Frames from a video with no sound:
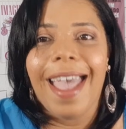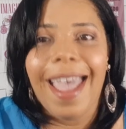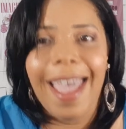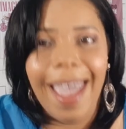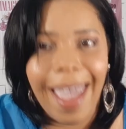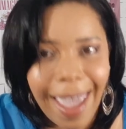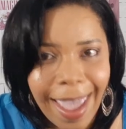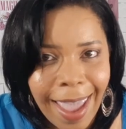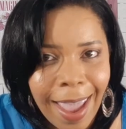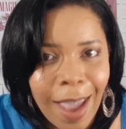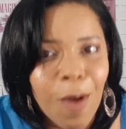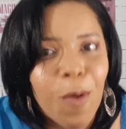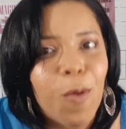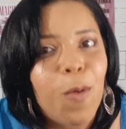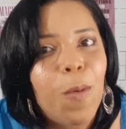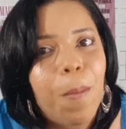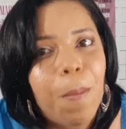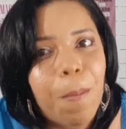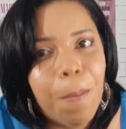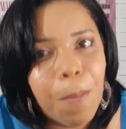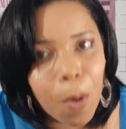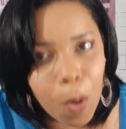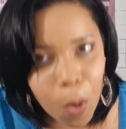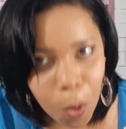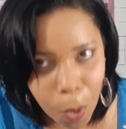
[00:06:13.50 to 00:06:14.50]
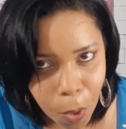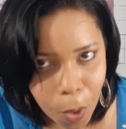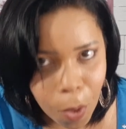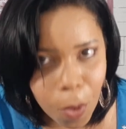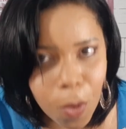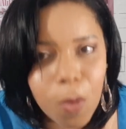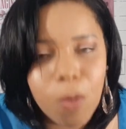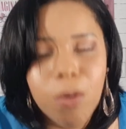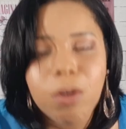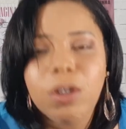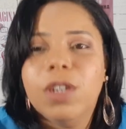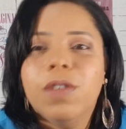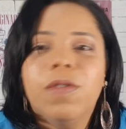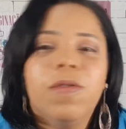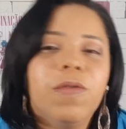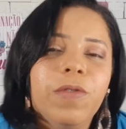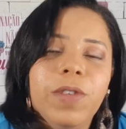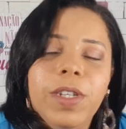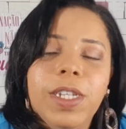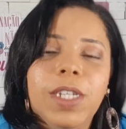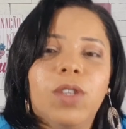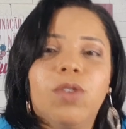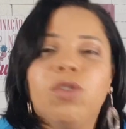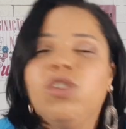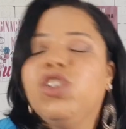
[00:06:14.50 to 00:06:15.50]
É um pouco
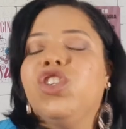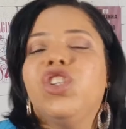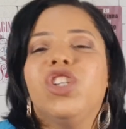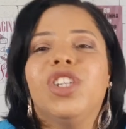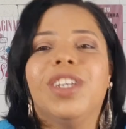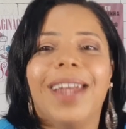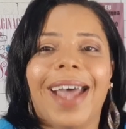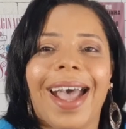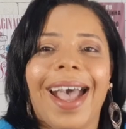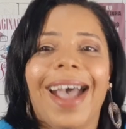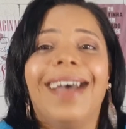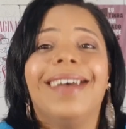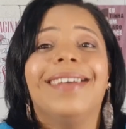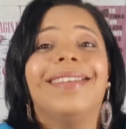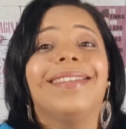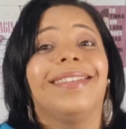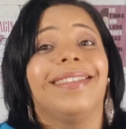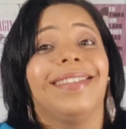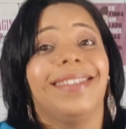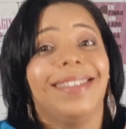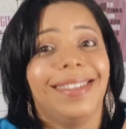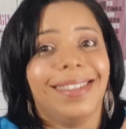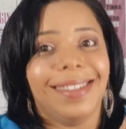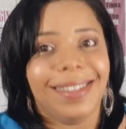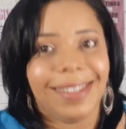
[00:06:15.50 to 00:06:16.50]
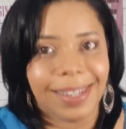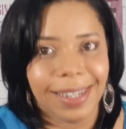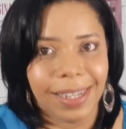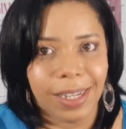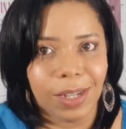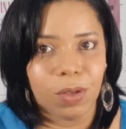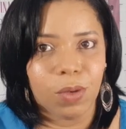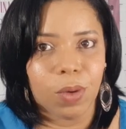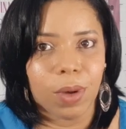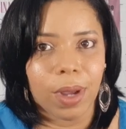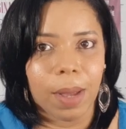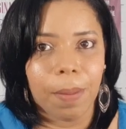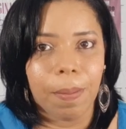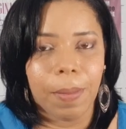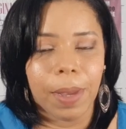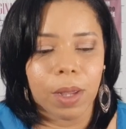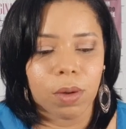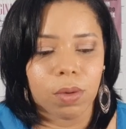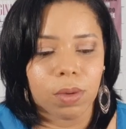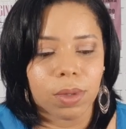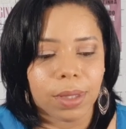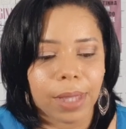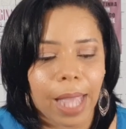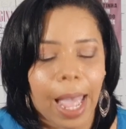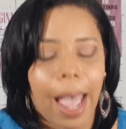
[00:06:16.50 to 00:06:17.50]
difícil de tirar sim do
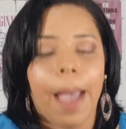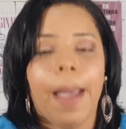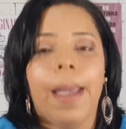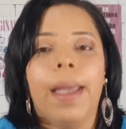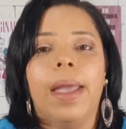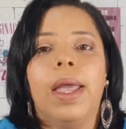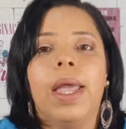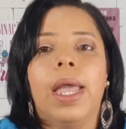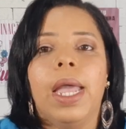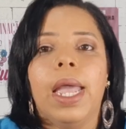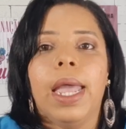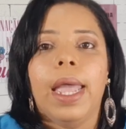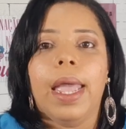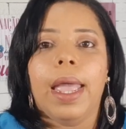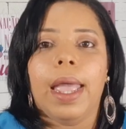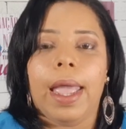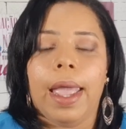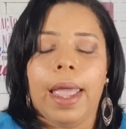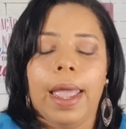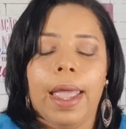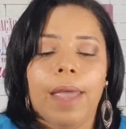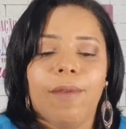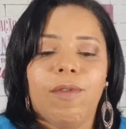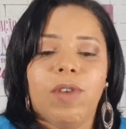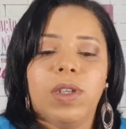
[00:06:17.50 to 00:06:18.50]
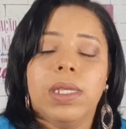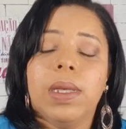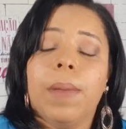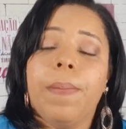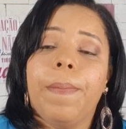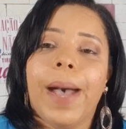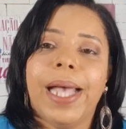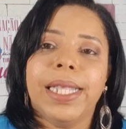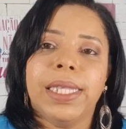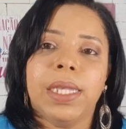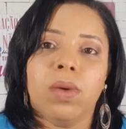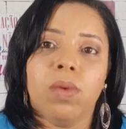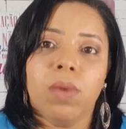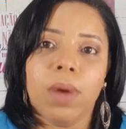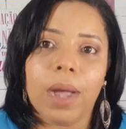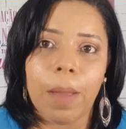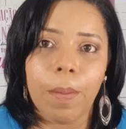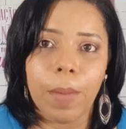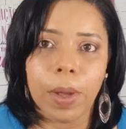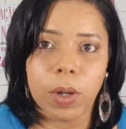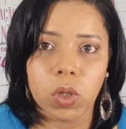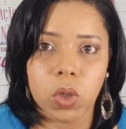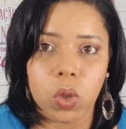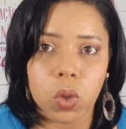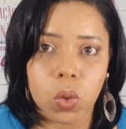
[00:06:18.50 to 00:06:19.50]
cabelo, tá? é, você passa com o
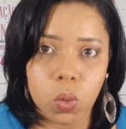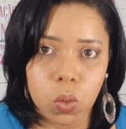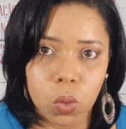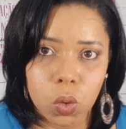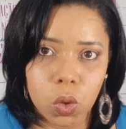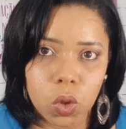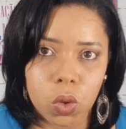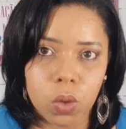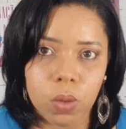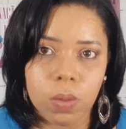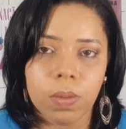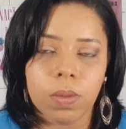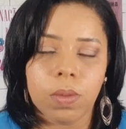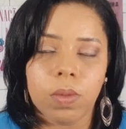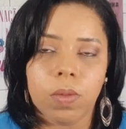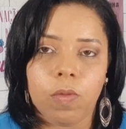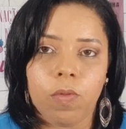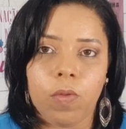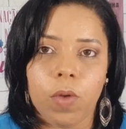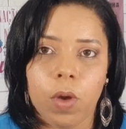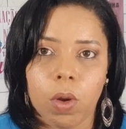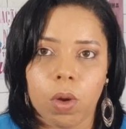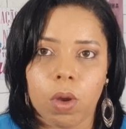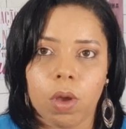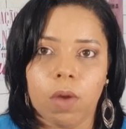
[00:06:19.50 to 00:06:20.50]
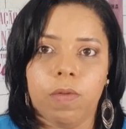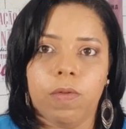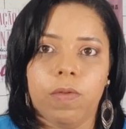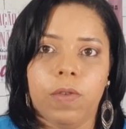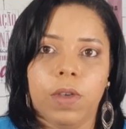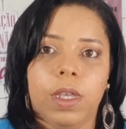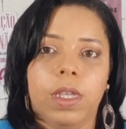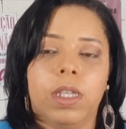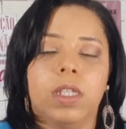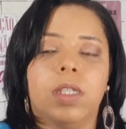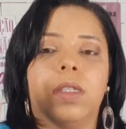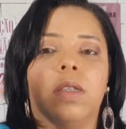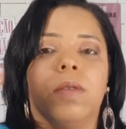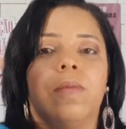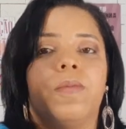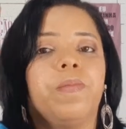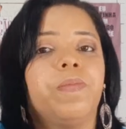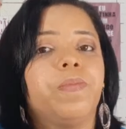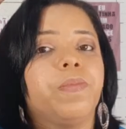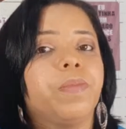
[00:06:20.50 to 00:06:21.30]
cabelo sujo, foi o que eu fiz.